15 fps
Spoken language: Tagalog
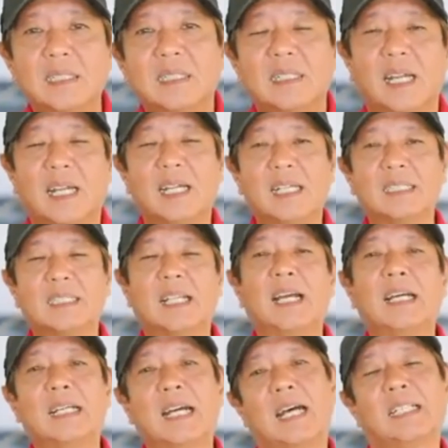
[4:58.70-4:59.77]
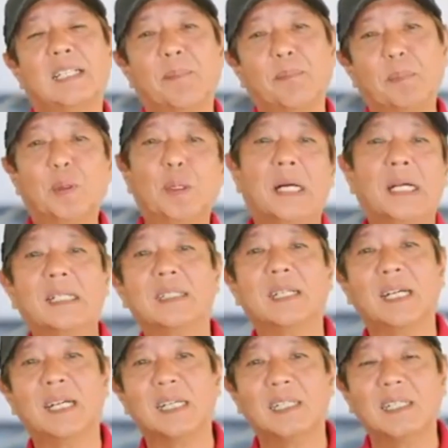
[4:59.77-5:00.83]
at ang hanap buhay
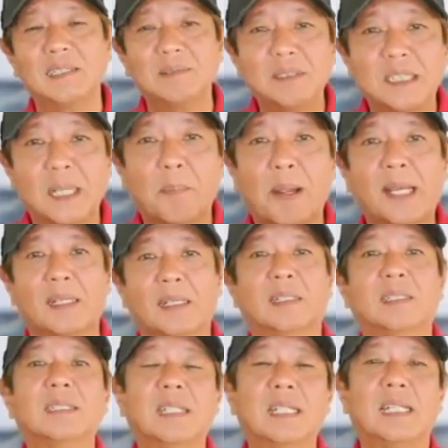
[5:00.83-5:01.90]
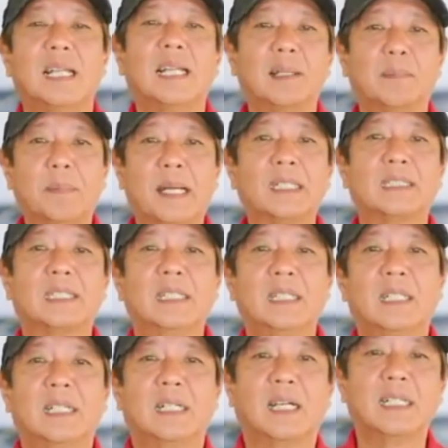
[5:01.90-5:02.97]
ay sabay na ilalabas.
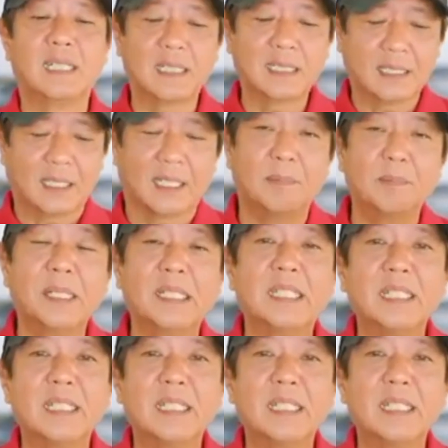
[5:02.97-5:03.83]
Kaya gamitin